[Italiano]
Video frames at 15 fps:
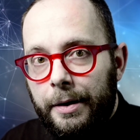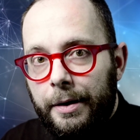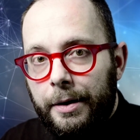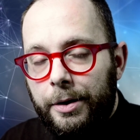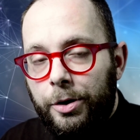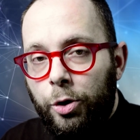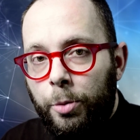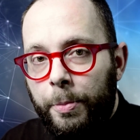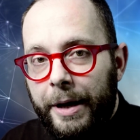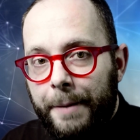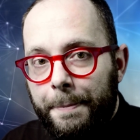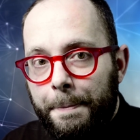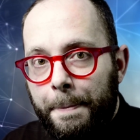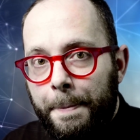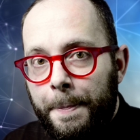eh,
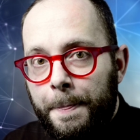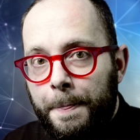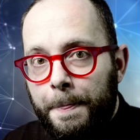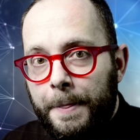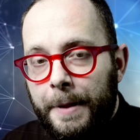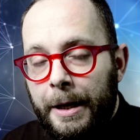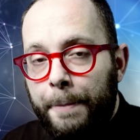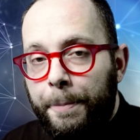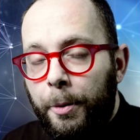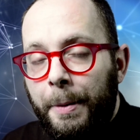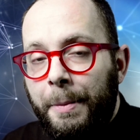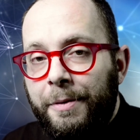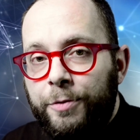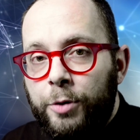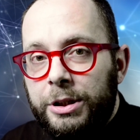come mh, mm, il
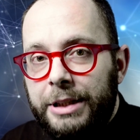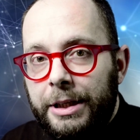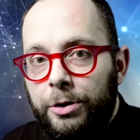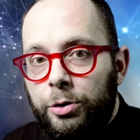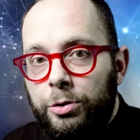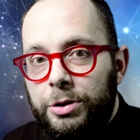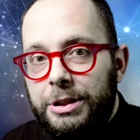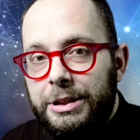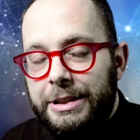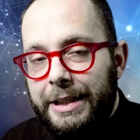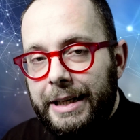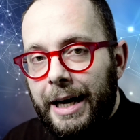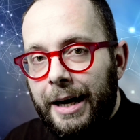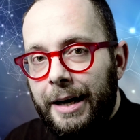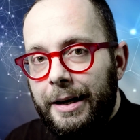problema forse non
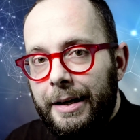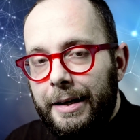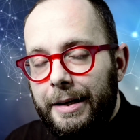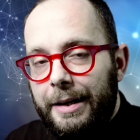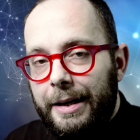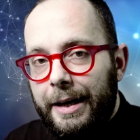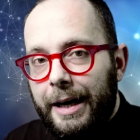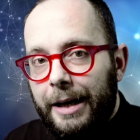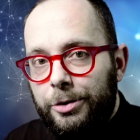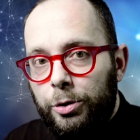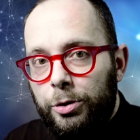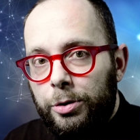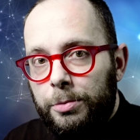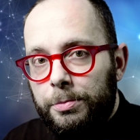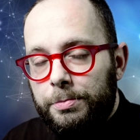sia
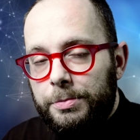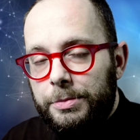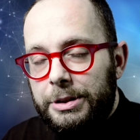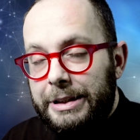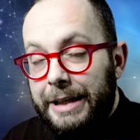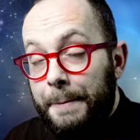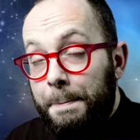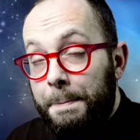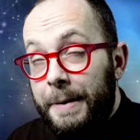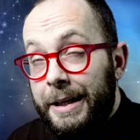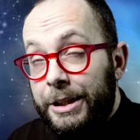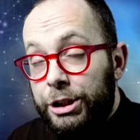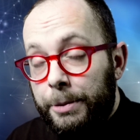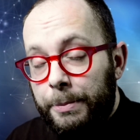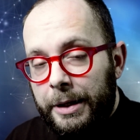legato
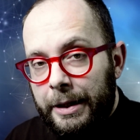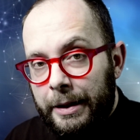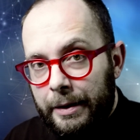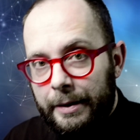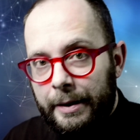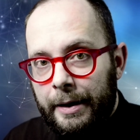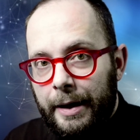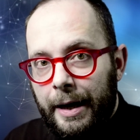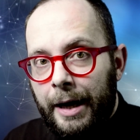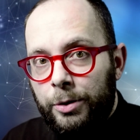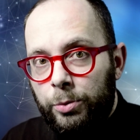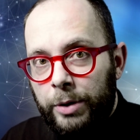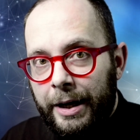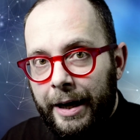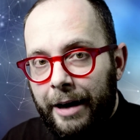semplicemente
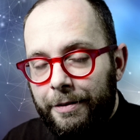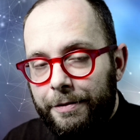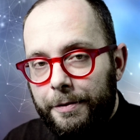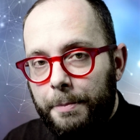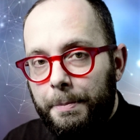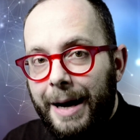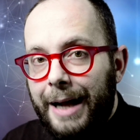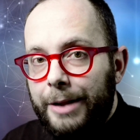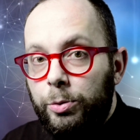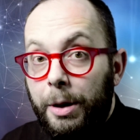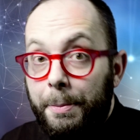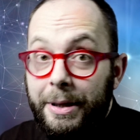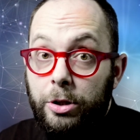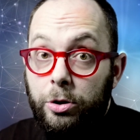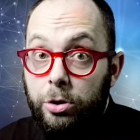ad una GAF, ma ad una
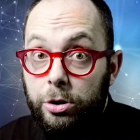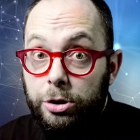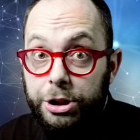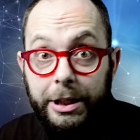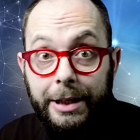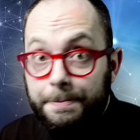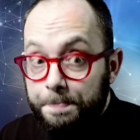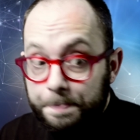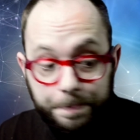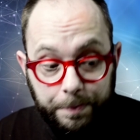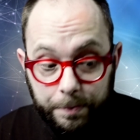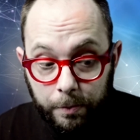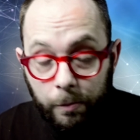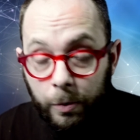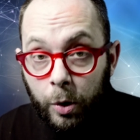metodologia.
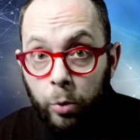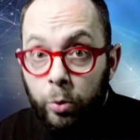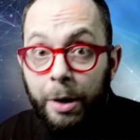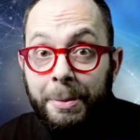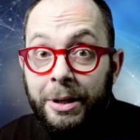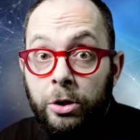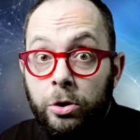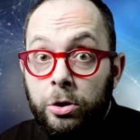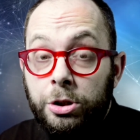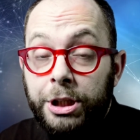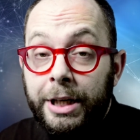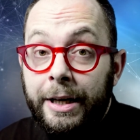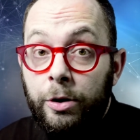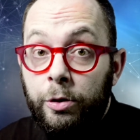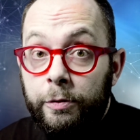Una
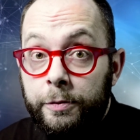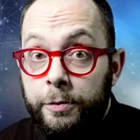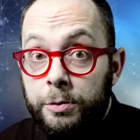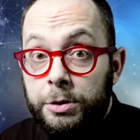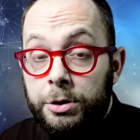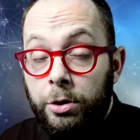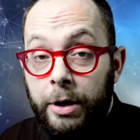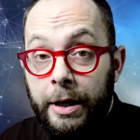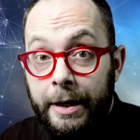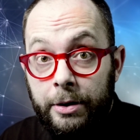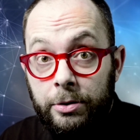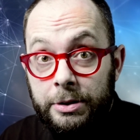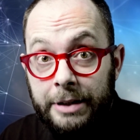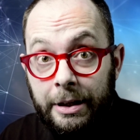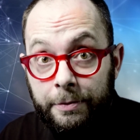metodologia che non funziona, che
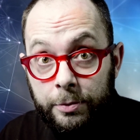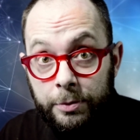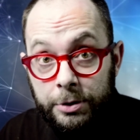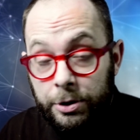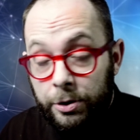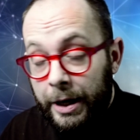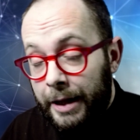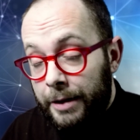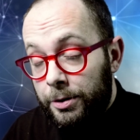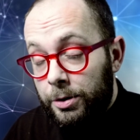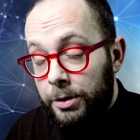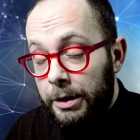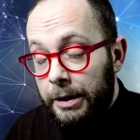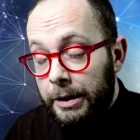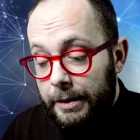non sta funzionando.
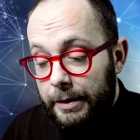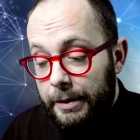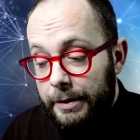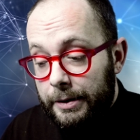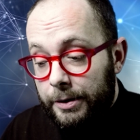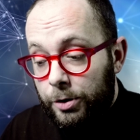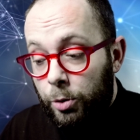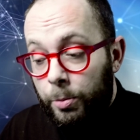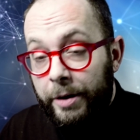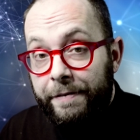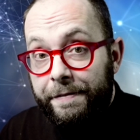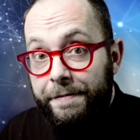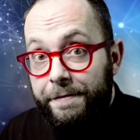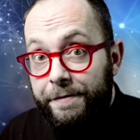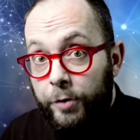Eh, come
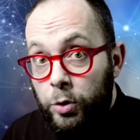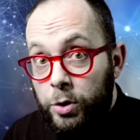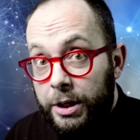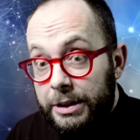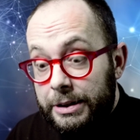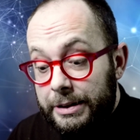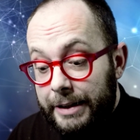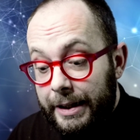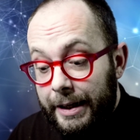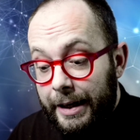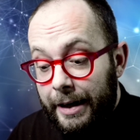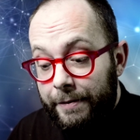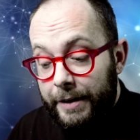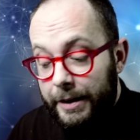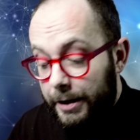forse
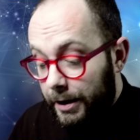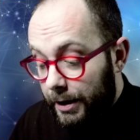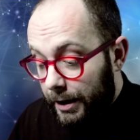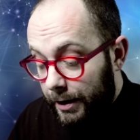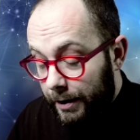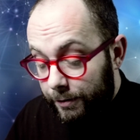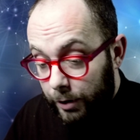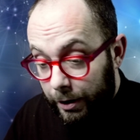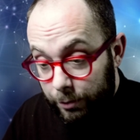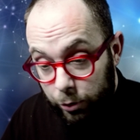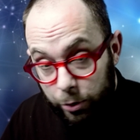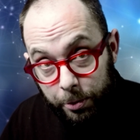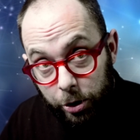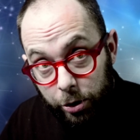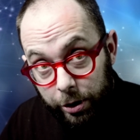avete
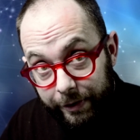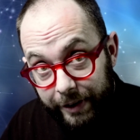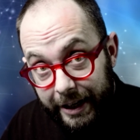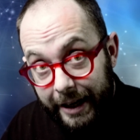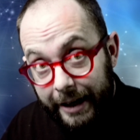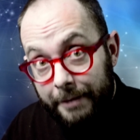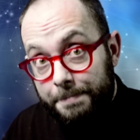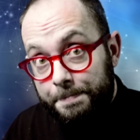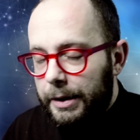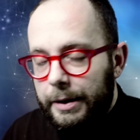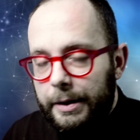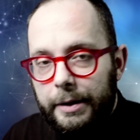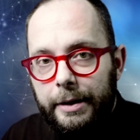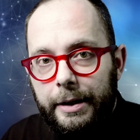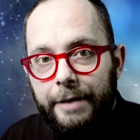avuto modo di vedere,
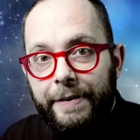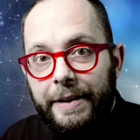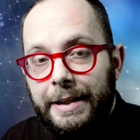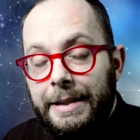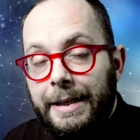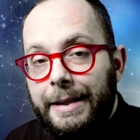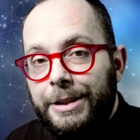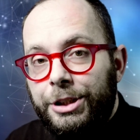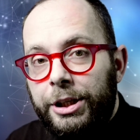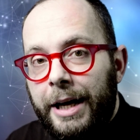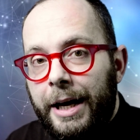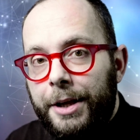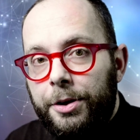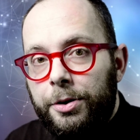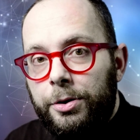il 27
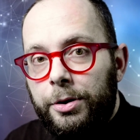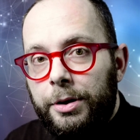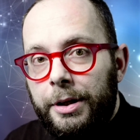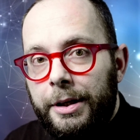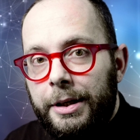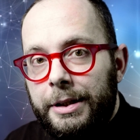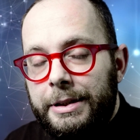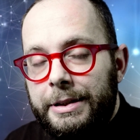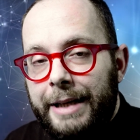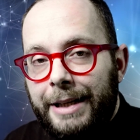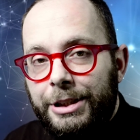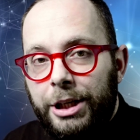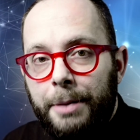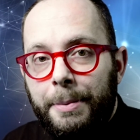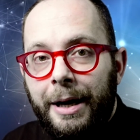gennaio eh, si è
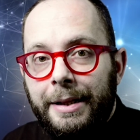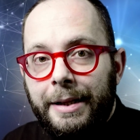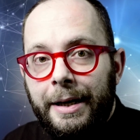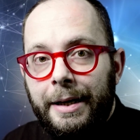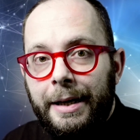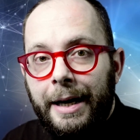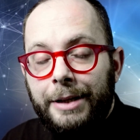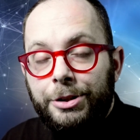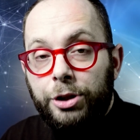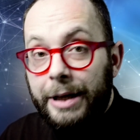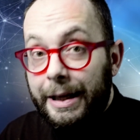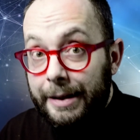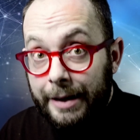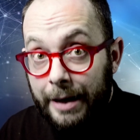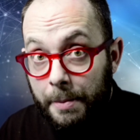celebrata la
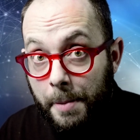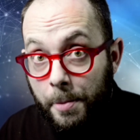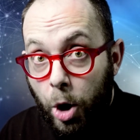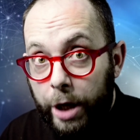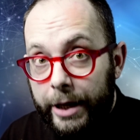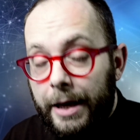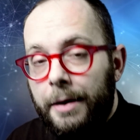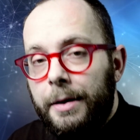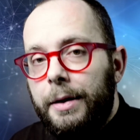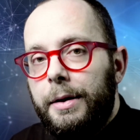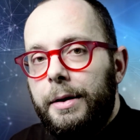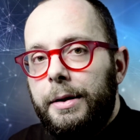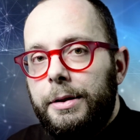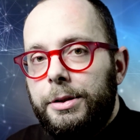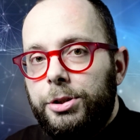giornata della memoria,
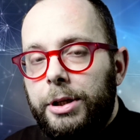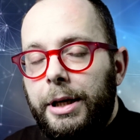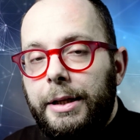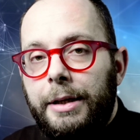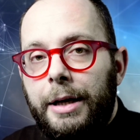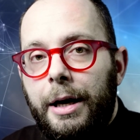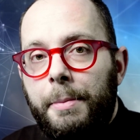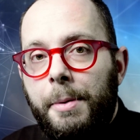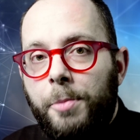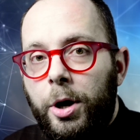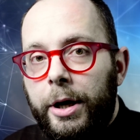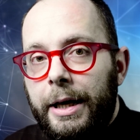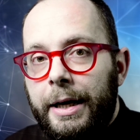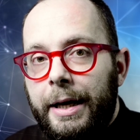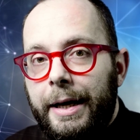giornata della
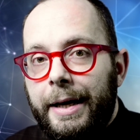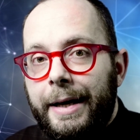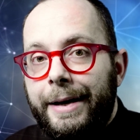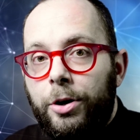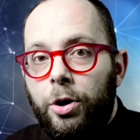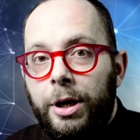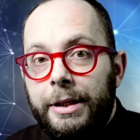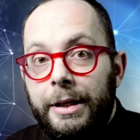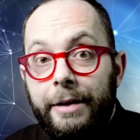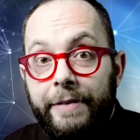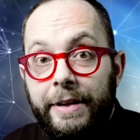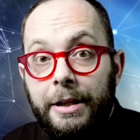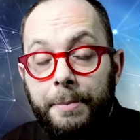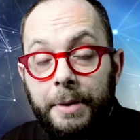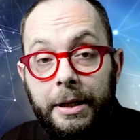memoria che ricorda le
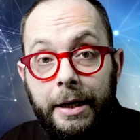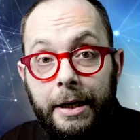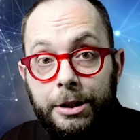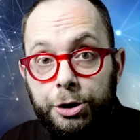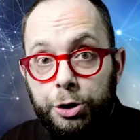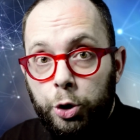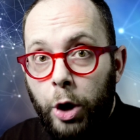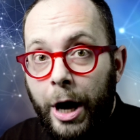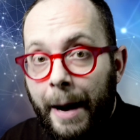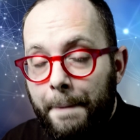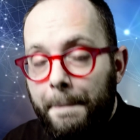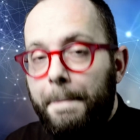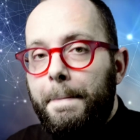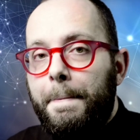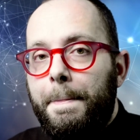vittime della Shoah,
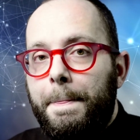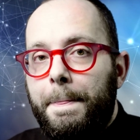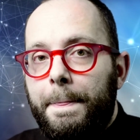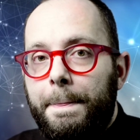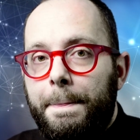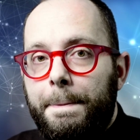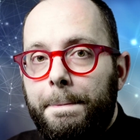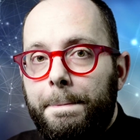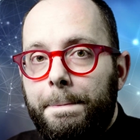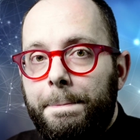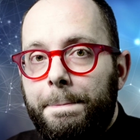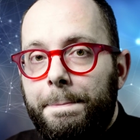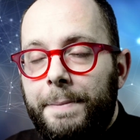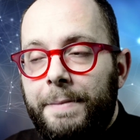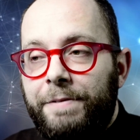mm,
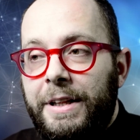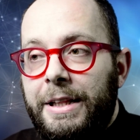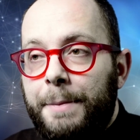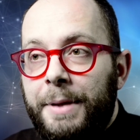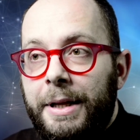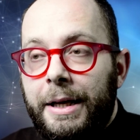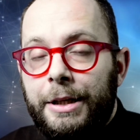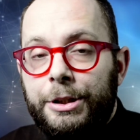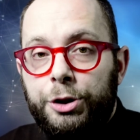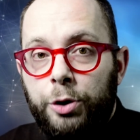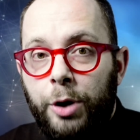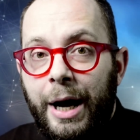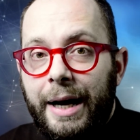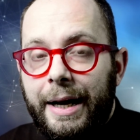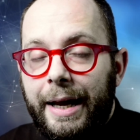vittime della
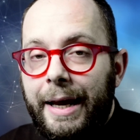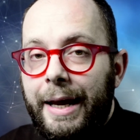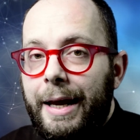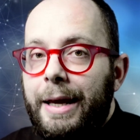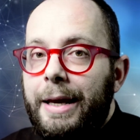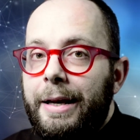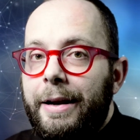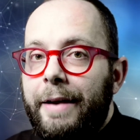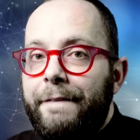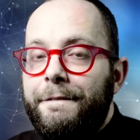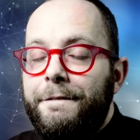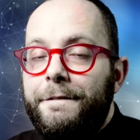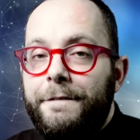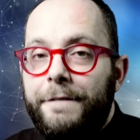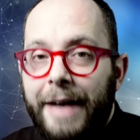Shoah che in
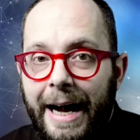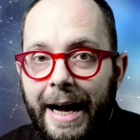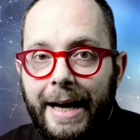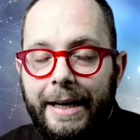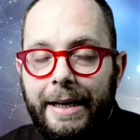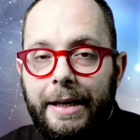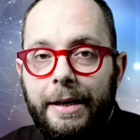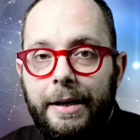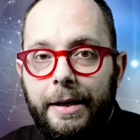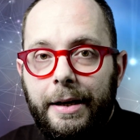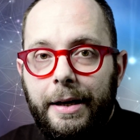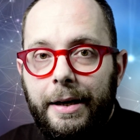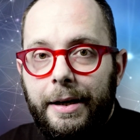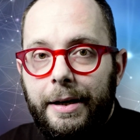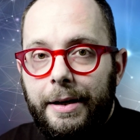vari
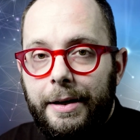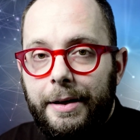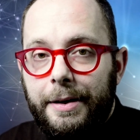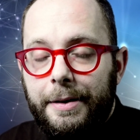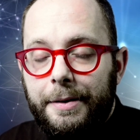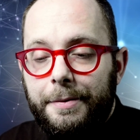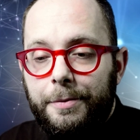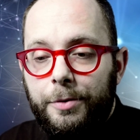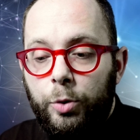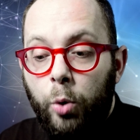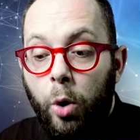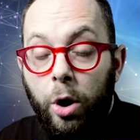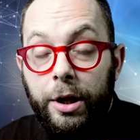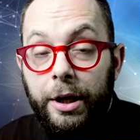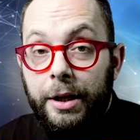eh,
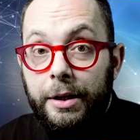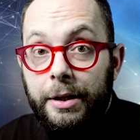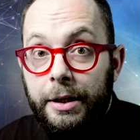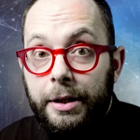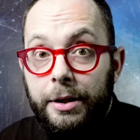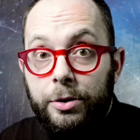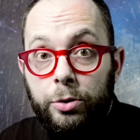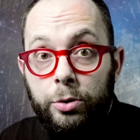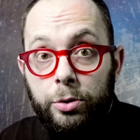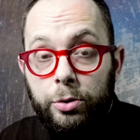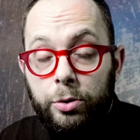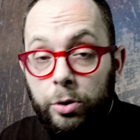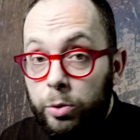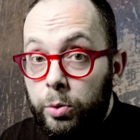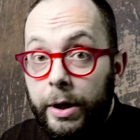luoghi di
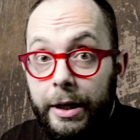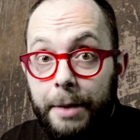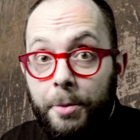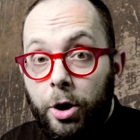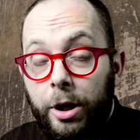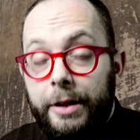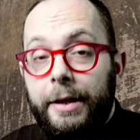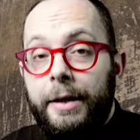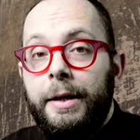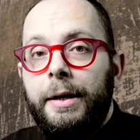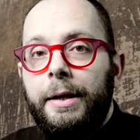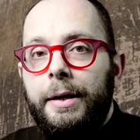tortura e di morte